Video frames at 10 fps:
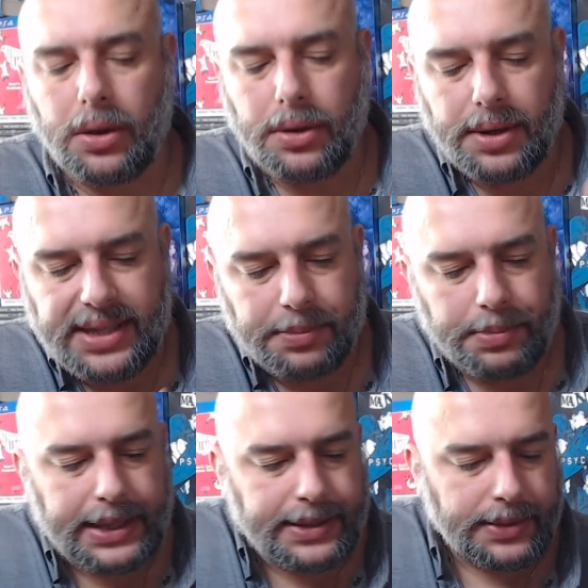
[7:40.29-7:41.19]
euh, cette
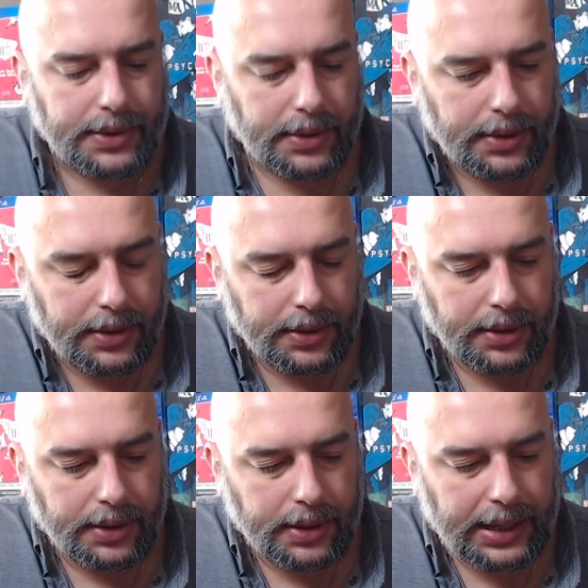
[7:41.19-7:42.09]
pièce
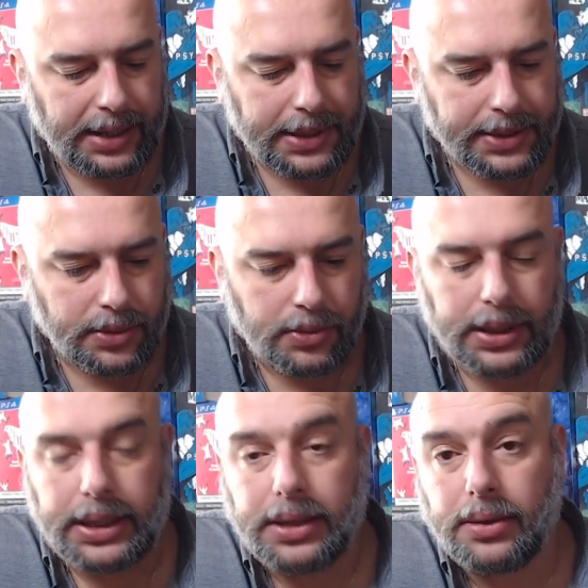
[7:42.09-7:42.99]
euh, à la
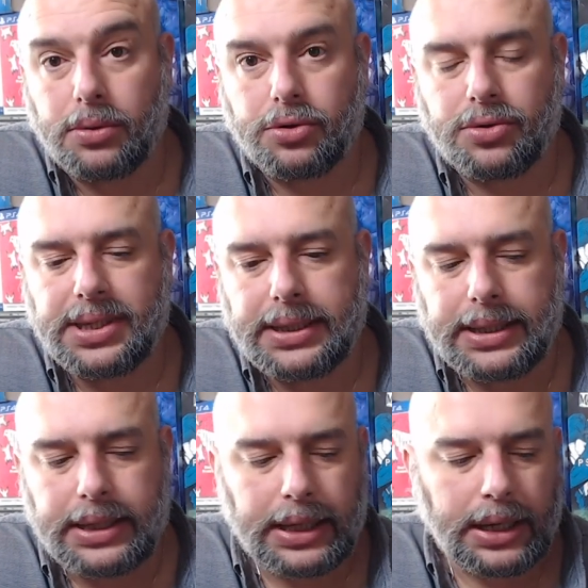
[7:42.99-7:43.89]
maison. Et comme je vous ai
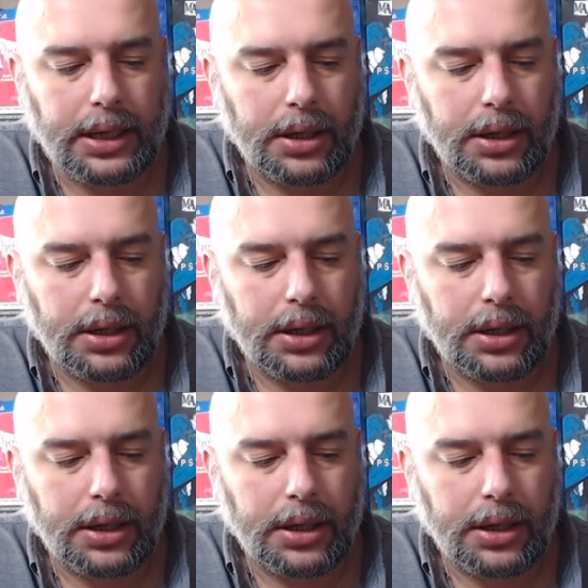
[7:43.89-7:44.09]
dit,